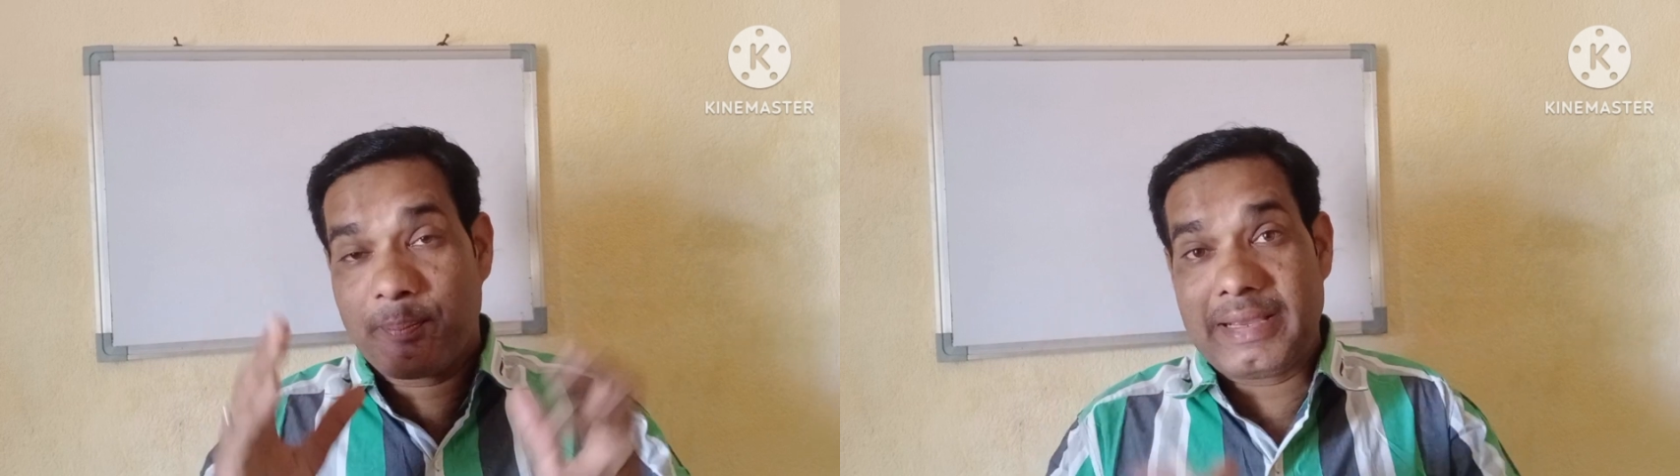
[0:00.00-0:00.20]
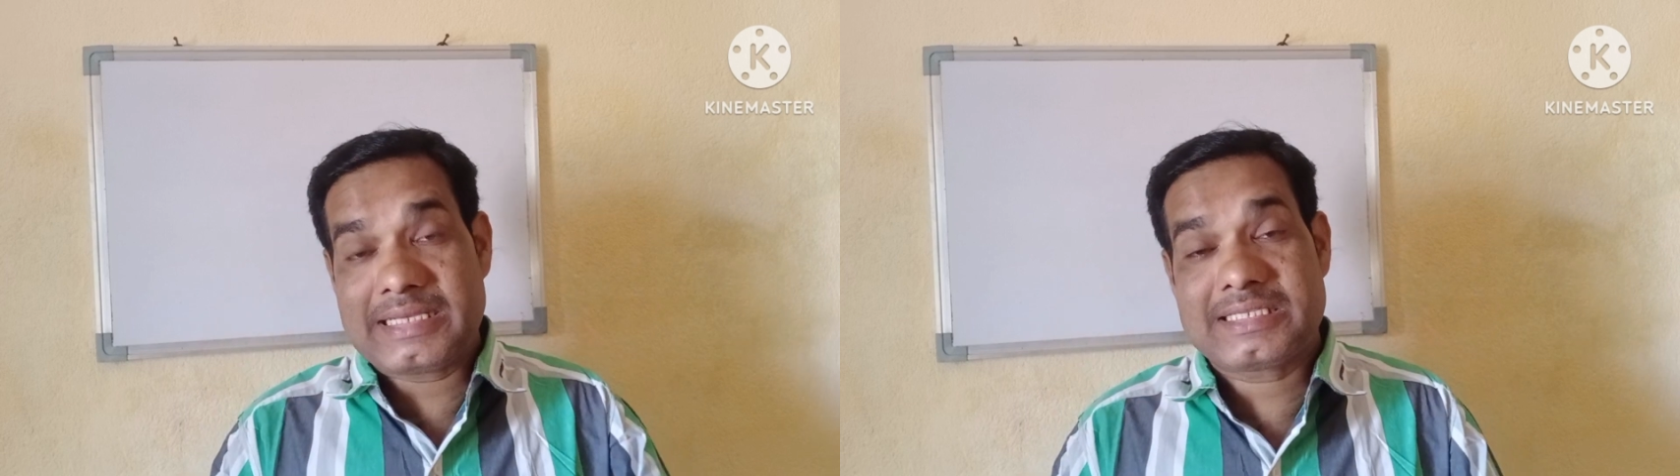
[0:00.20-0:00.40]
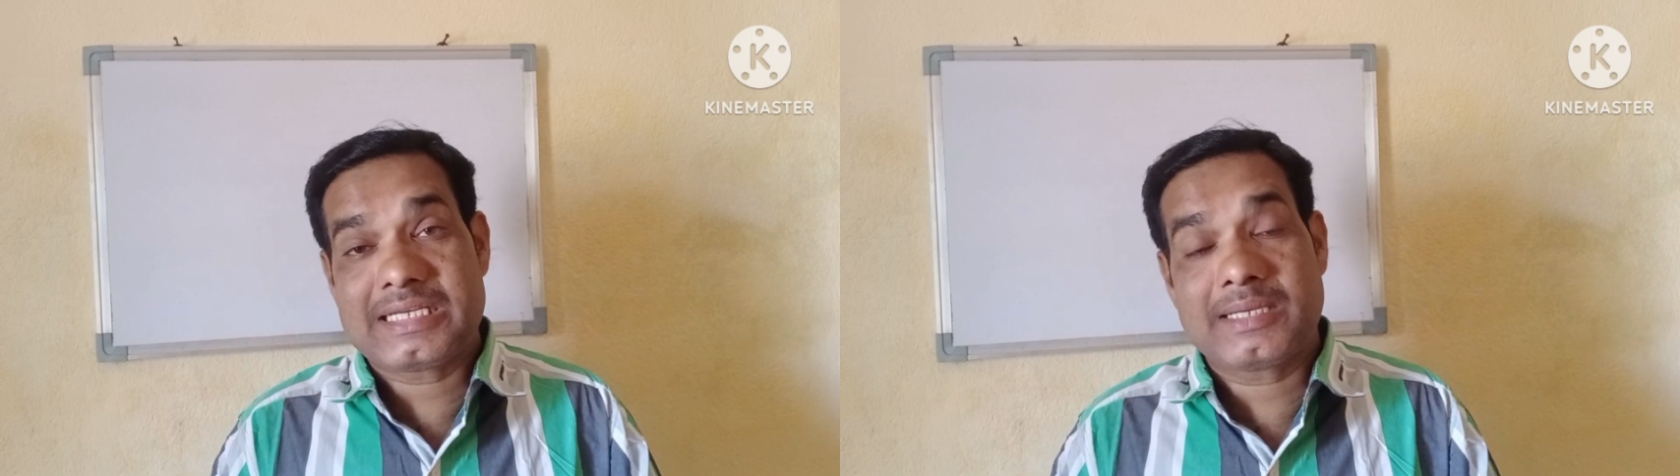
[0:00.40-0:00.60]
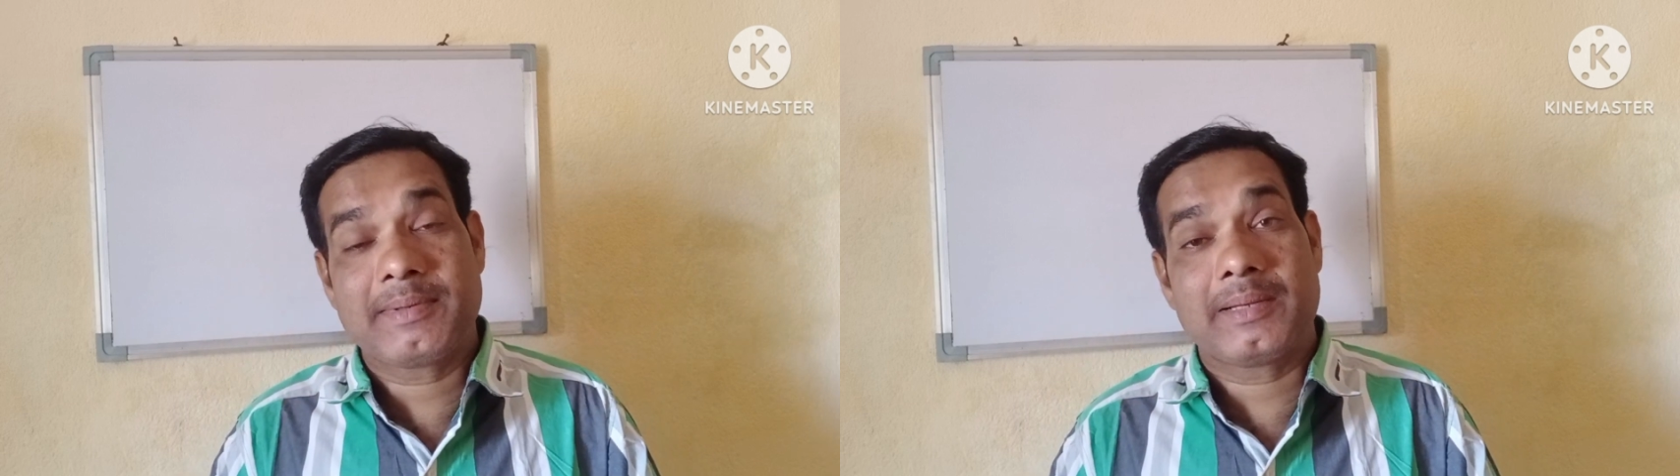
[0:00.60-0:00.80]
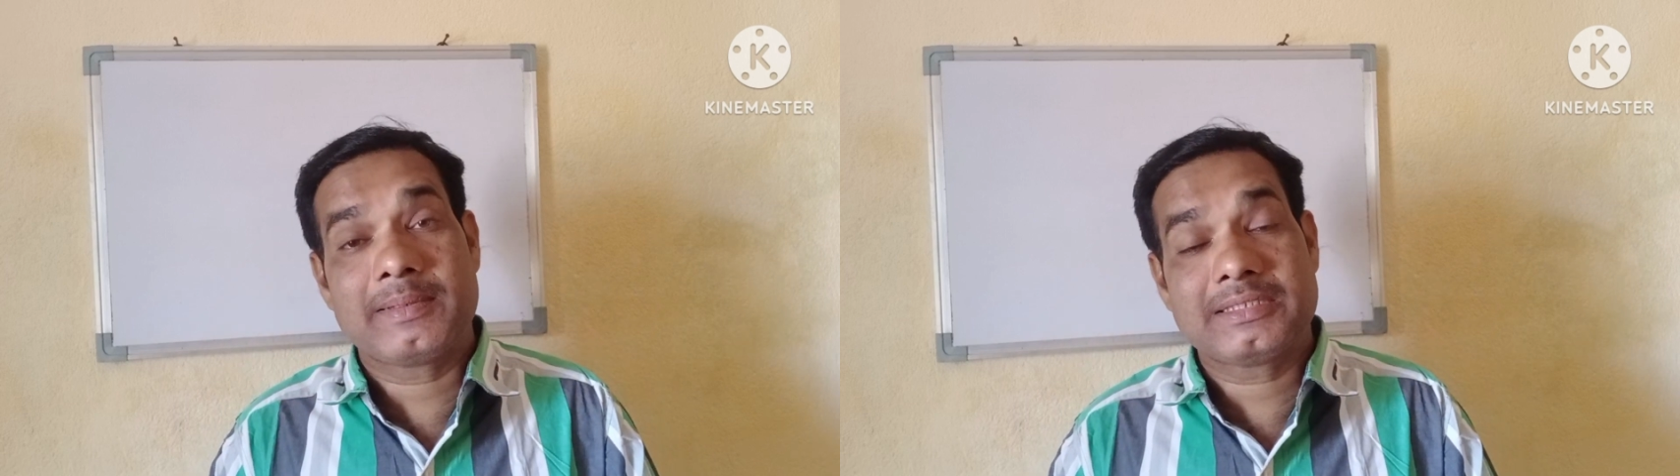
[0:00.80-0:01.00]
पैसा जब
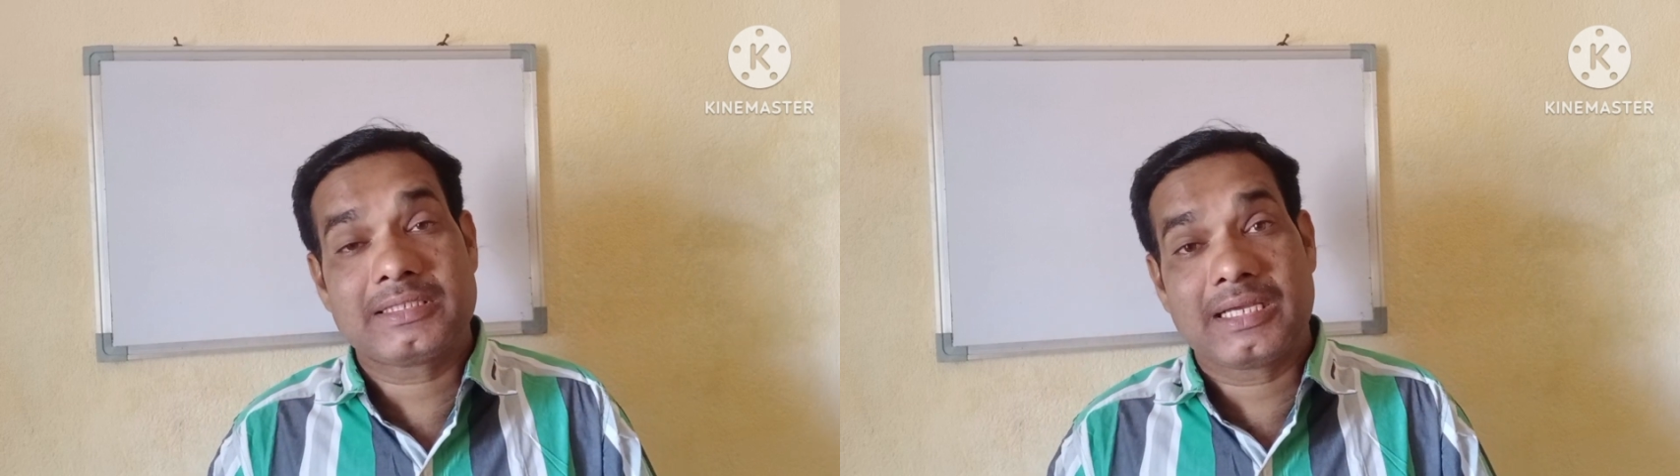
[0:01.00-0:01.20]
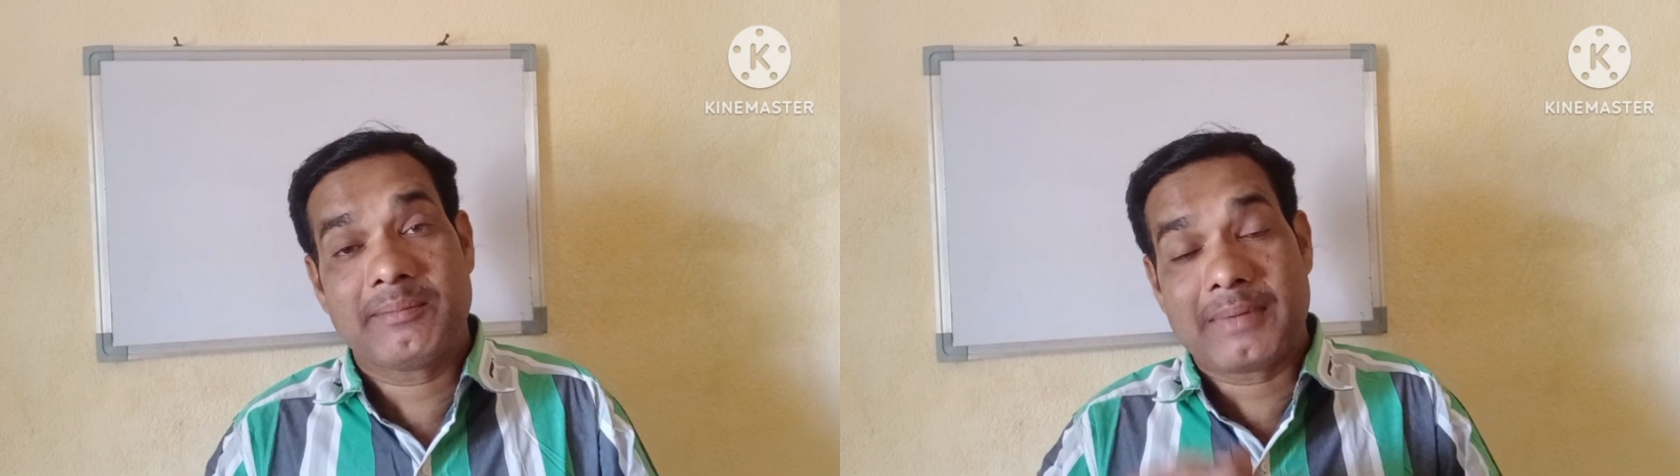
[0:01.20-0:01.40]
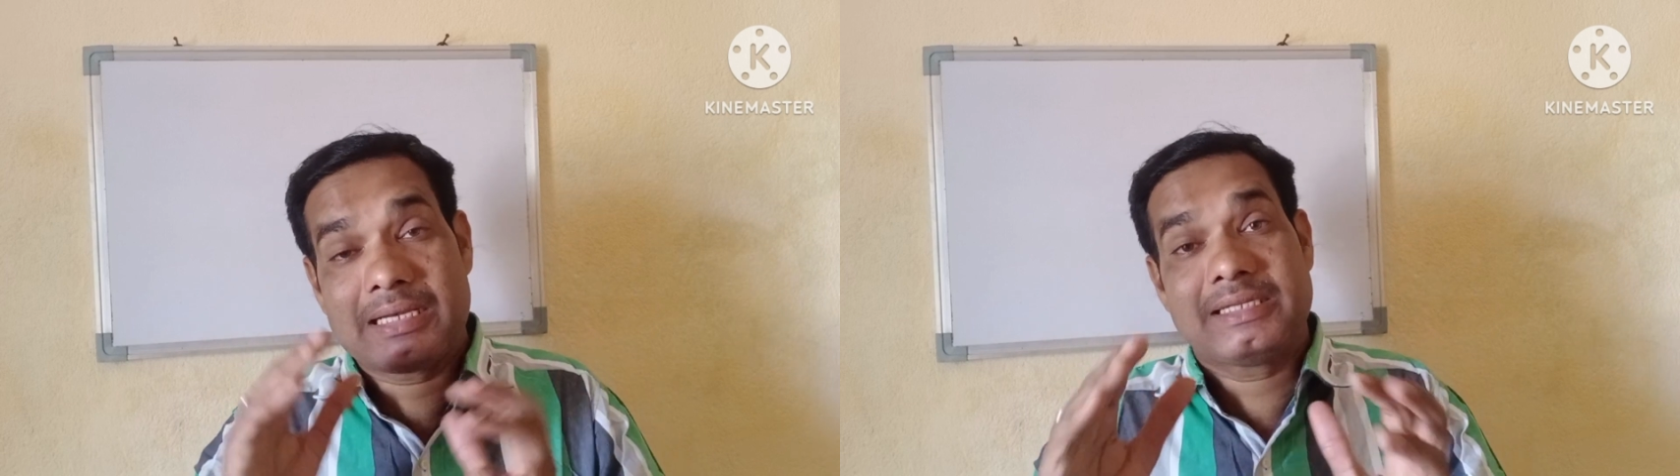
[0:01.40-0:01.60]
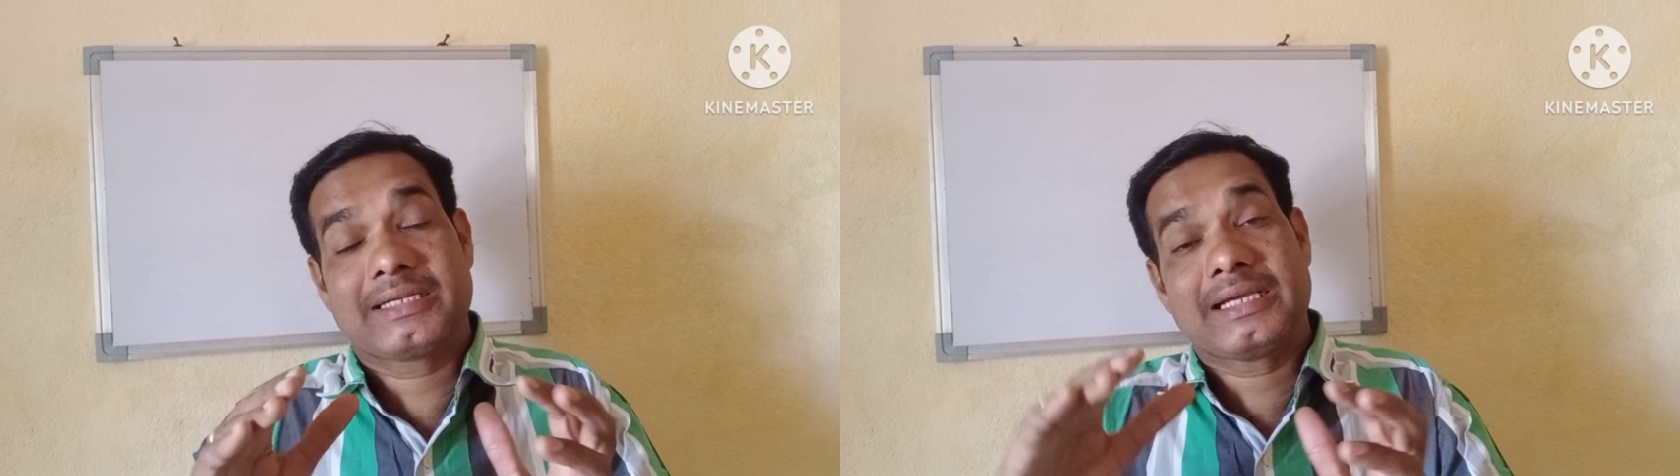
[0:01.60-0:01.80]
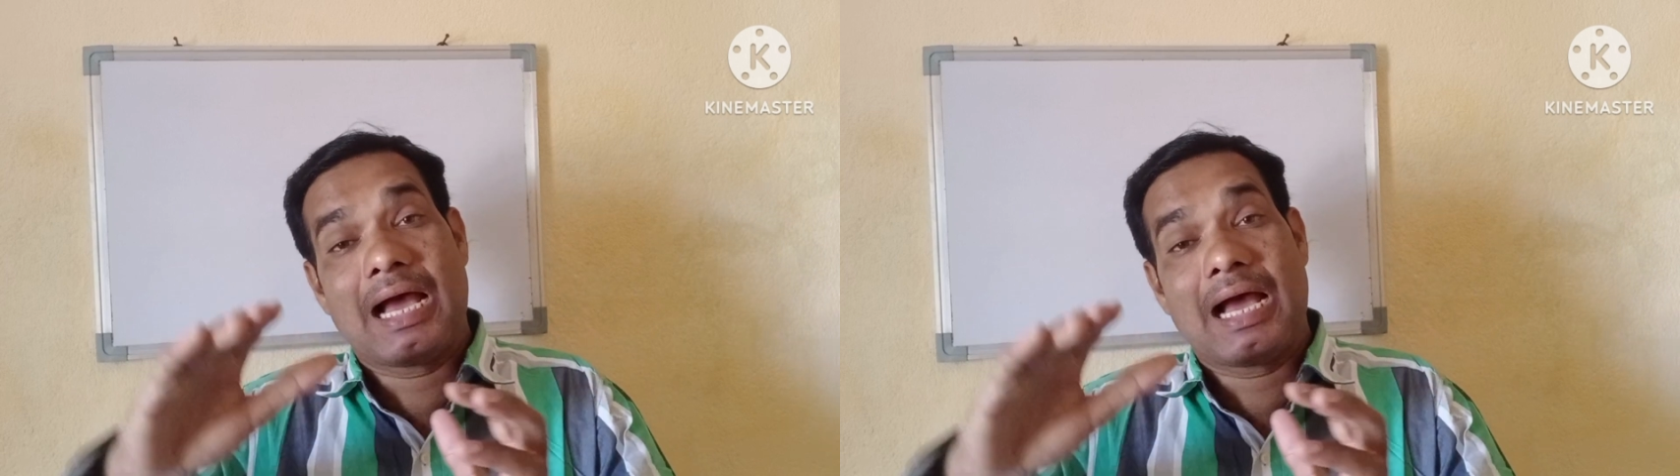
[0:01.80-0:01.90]
एडवांस देते हैं मान लीजिए कि